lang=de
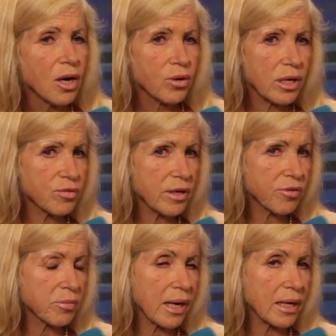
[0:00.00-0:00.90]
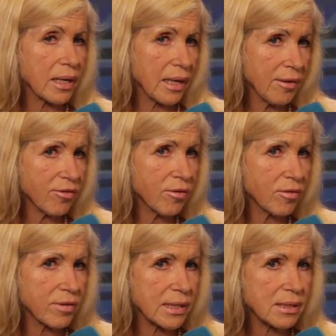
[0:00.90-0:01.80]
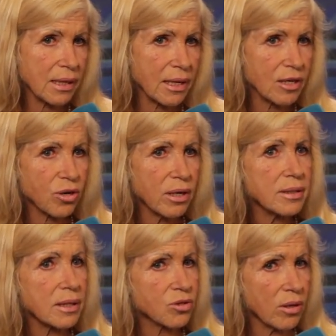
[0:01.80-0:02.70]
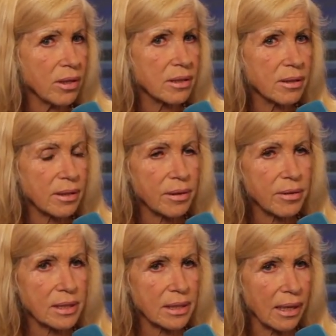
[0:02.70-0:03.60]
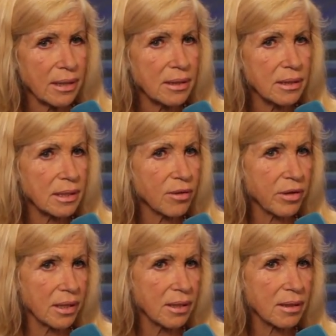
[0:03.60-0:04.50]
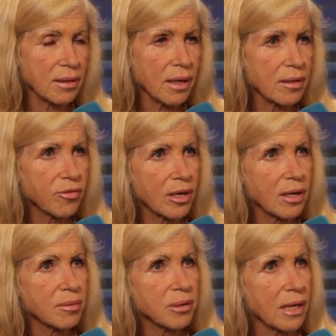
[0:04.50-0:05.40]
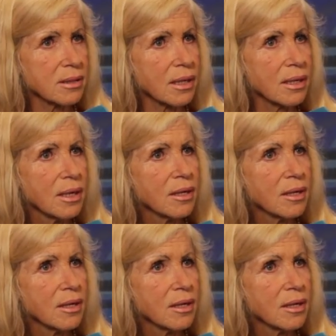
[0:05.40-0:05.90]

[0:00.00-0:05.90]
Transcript: Oder ich würde das so mal ergänzen, was Eckhart Tolle, Tolle äh, sagt, den ich sehr verehre, ein sehr bekannter